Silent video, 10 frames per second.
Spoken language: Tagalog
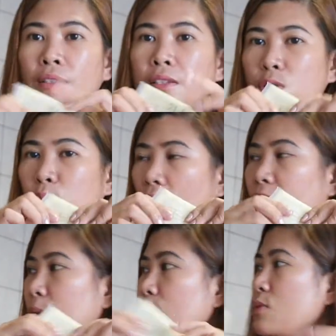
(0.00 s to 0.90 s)
This is what
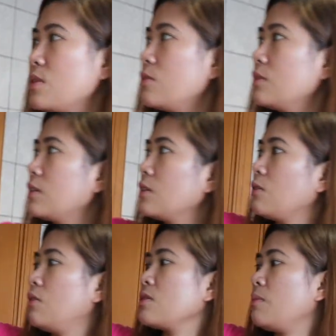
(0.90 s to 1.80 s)
I've been using ko na
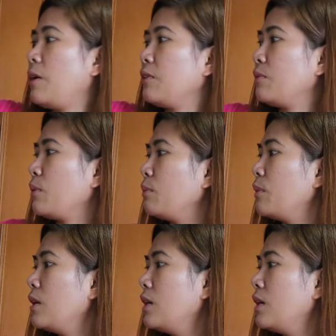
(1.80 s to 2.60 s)
dito on sa bathroom.